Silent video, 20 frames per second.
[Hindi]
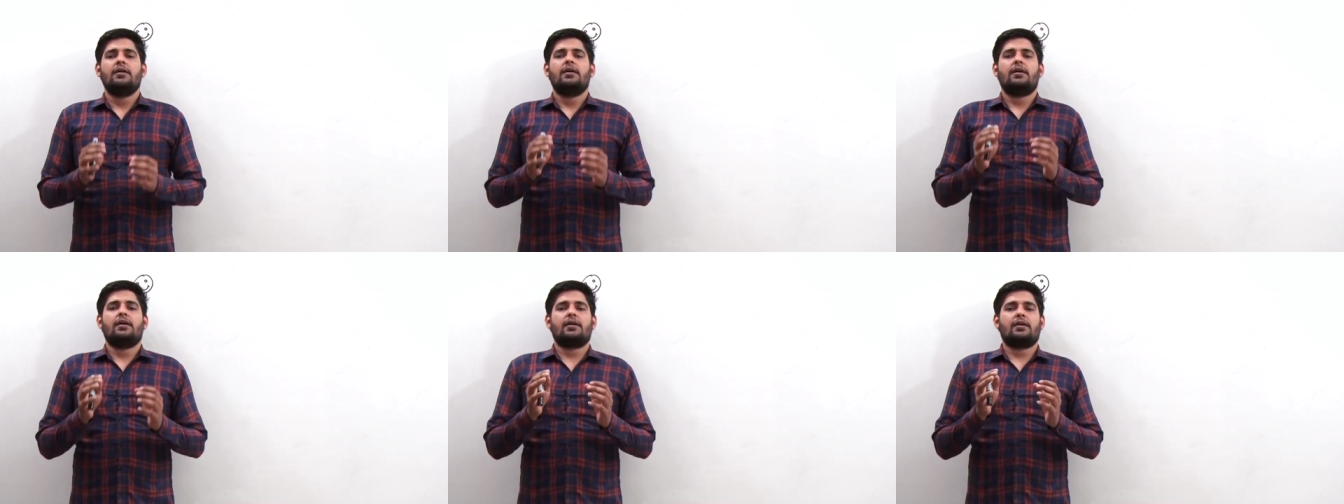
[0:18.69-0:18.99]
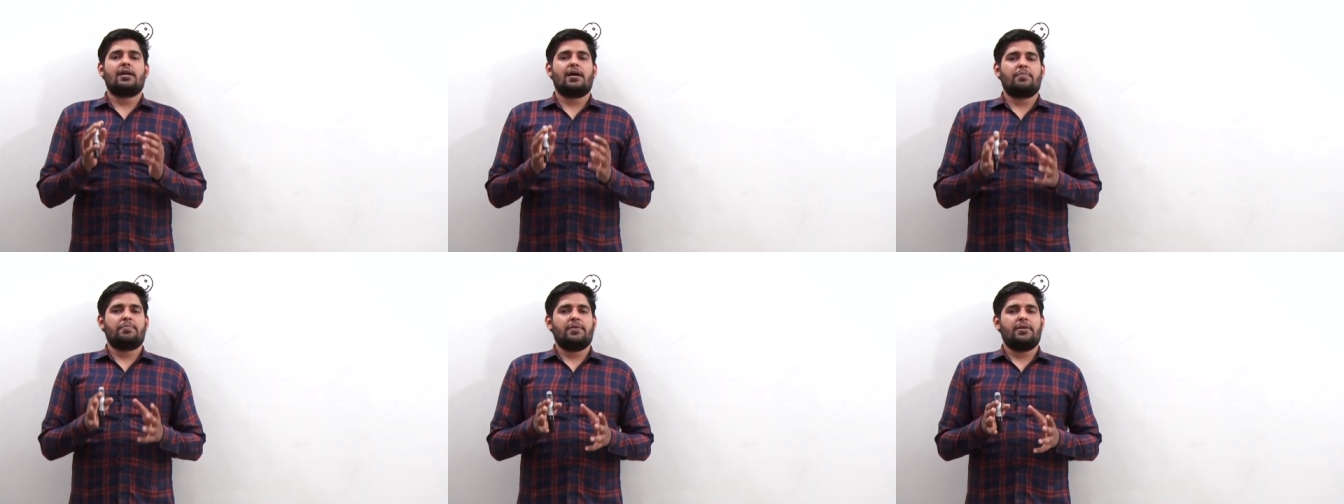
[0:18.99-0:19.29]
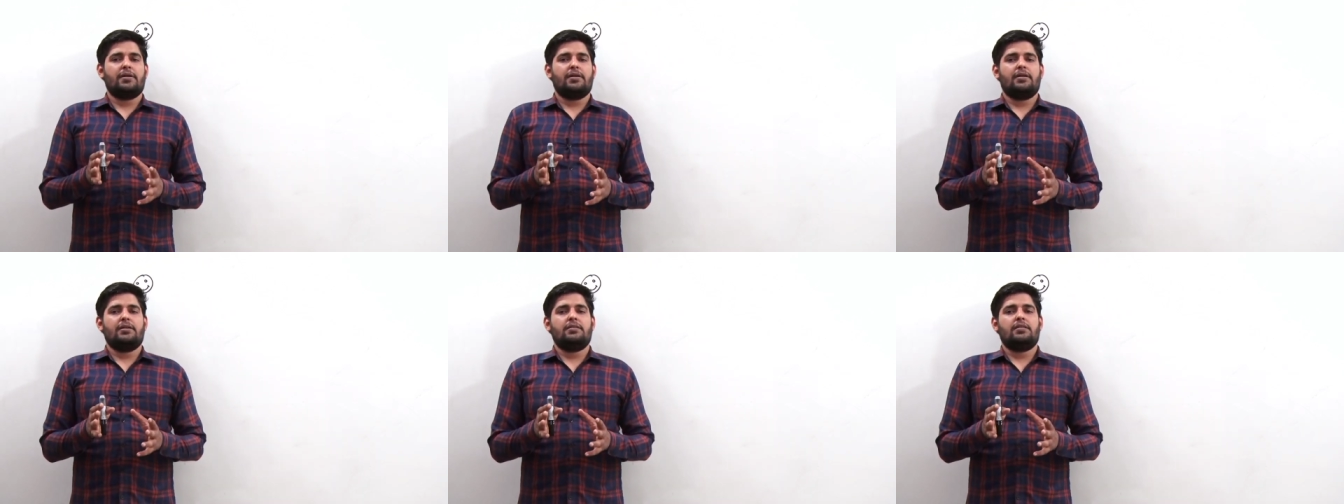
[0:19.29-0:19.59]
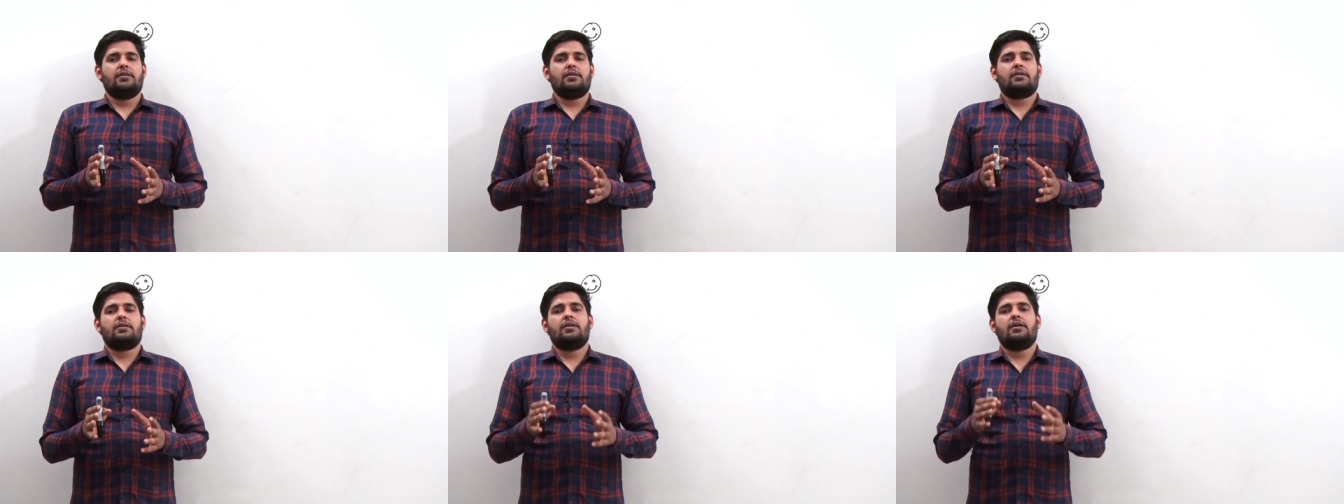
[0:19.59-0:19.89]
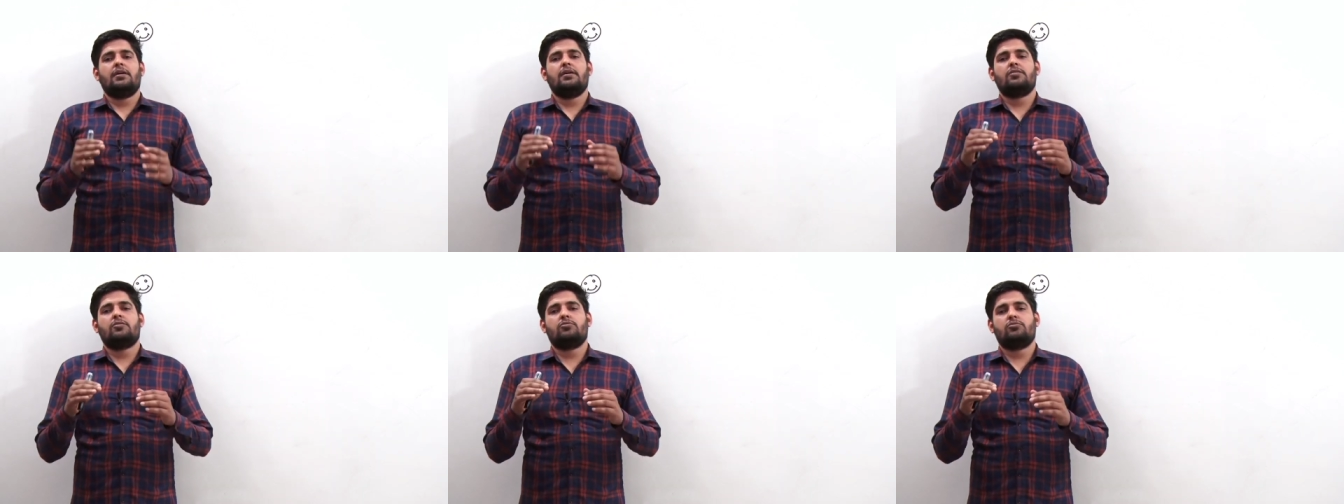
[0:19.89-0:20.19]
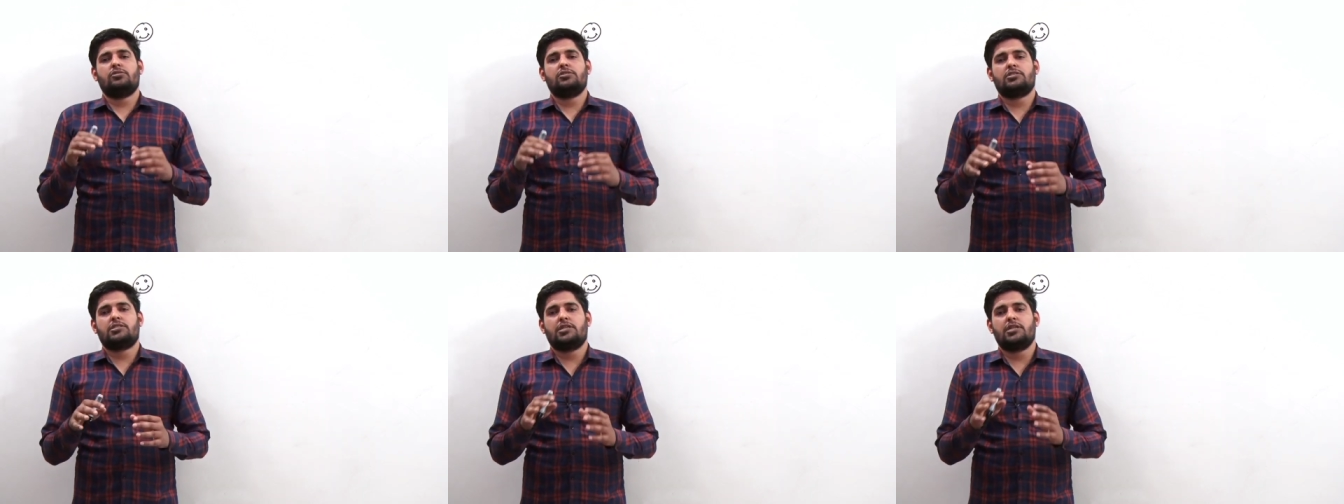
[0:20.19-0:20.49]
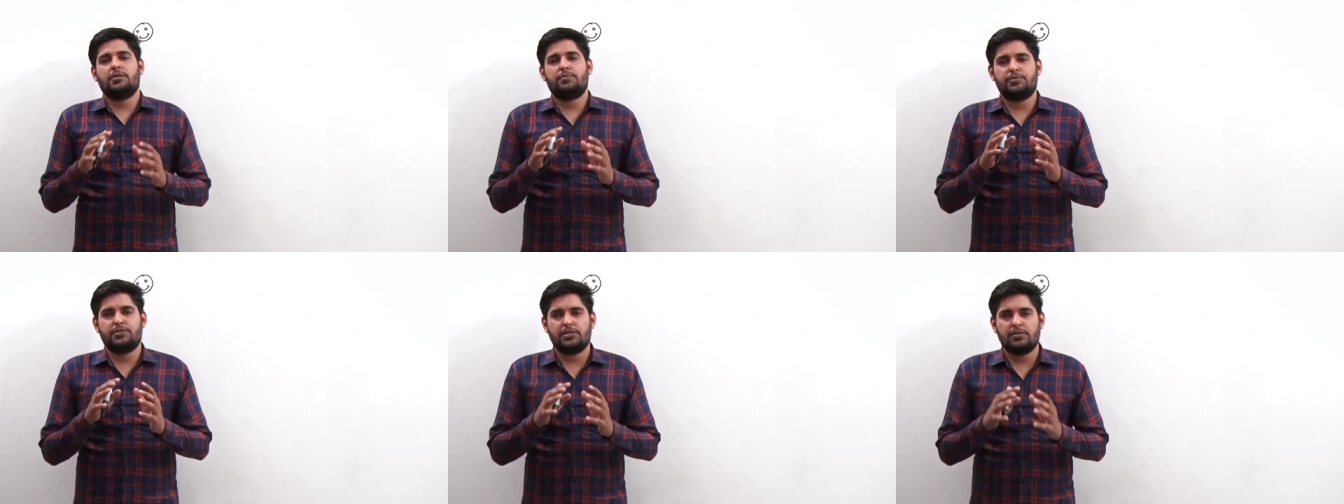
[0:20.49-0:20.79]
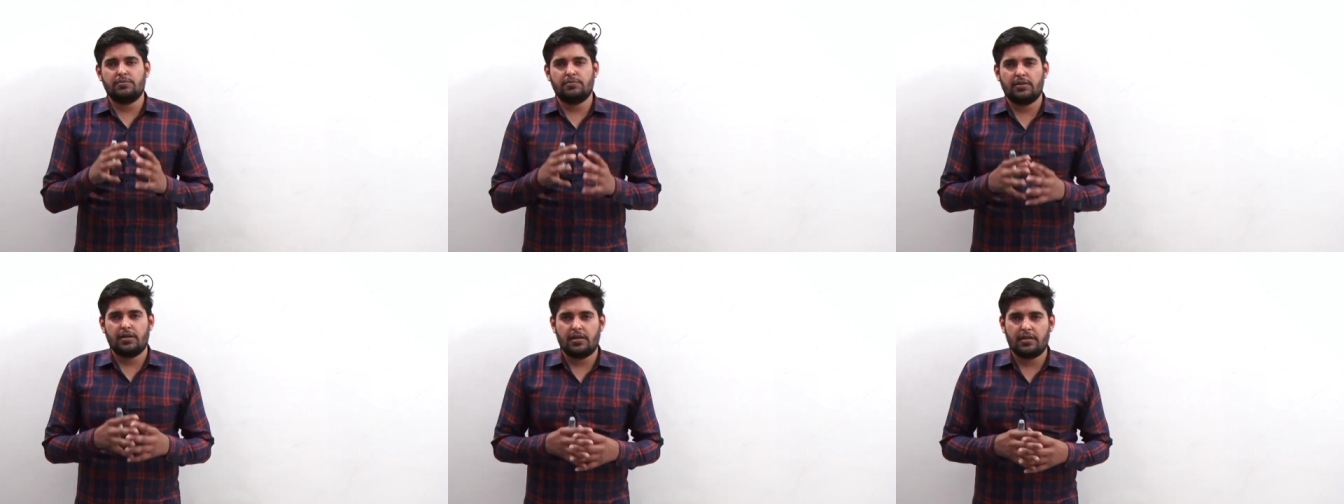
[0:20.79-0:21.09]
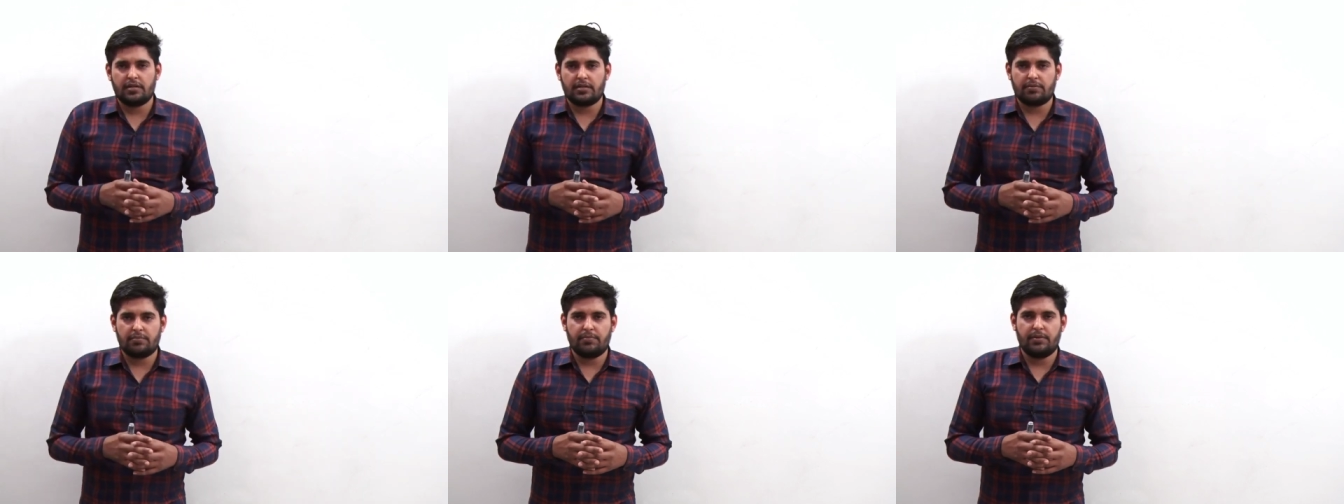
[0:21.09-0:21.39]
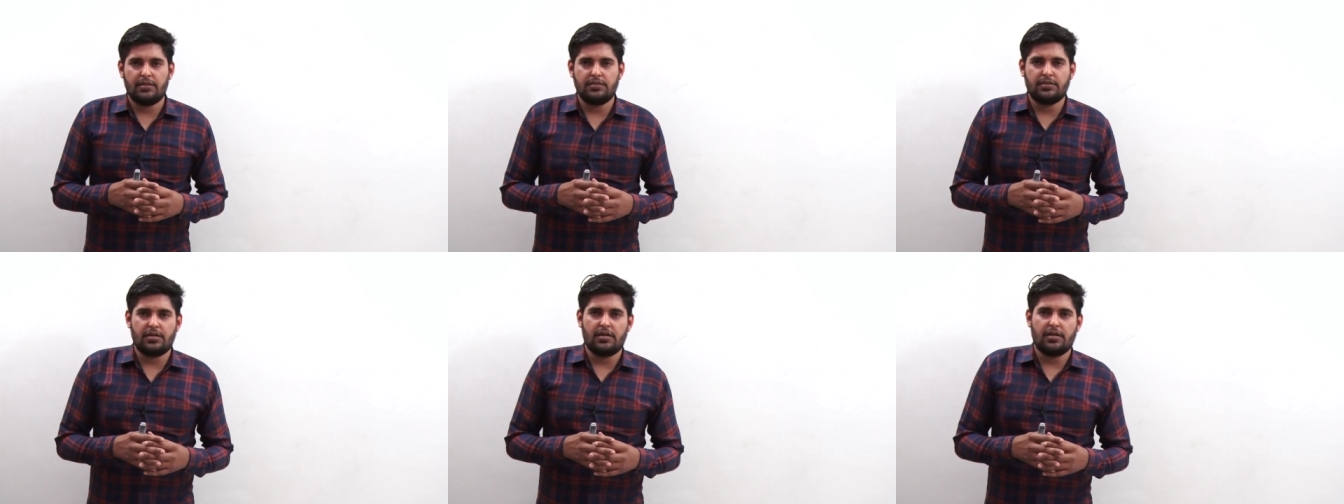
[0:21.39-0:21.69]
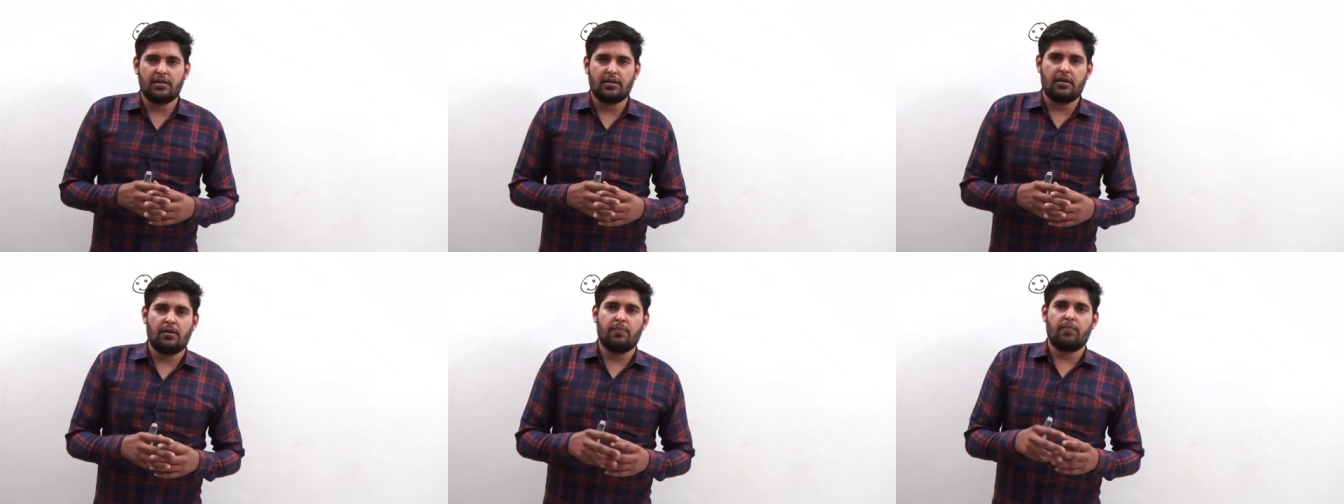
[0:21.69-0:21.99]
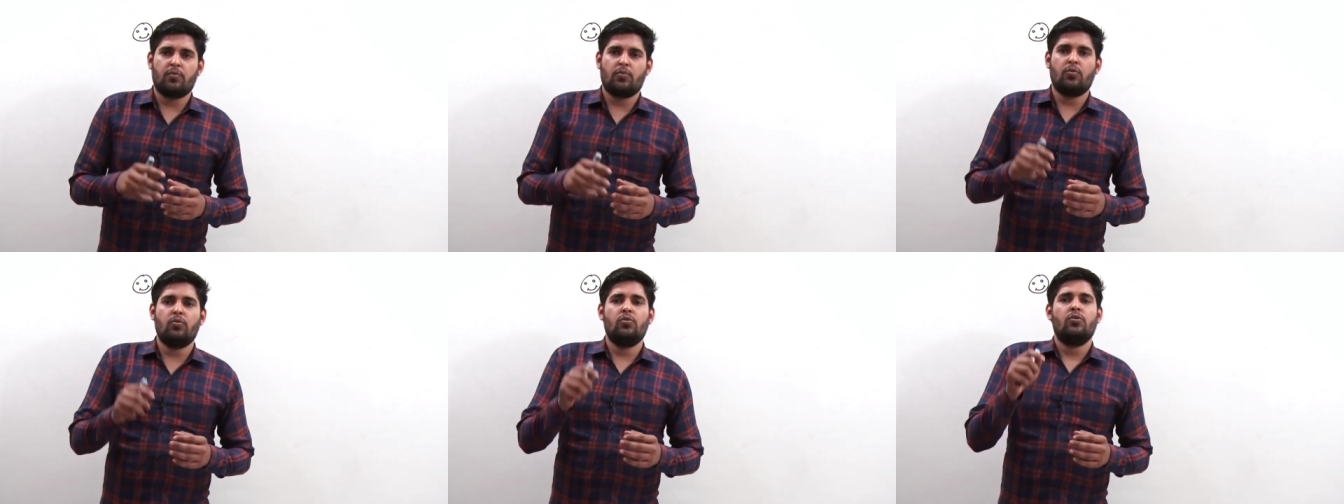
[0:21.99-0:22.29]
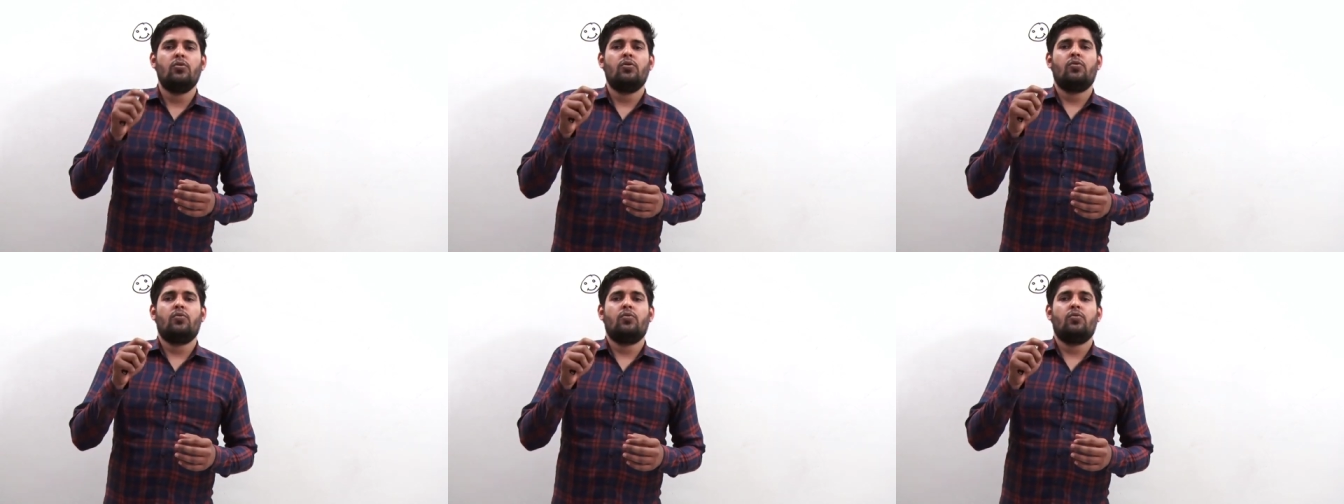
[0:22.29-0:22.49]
अगर आपने नहीं देखी है तो डिस्क्रिप्शन में लिंक मिल जाएगा आपको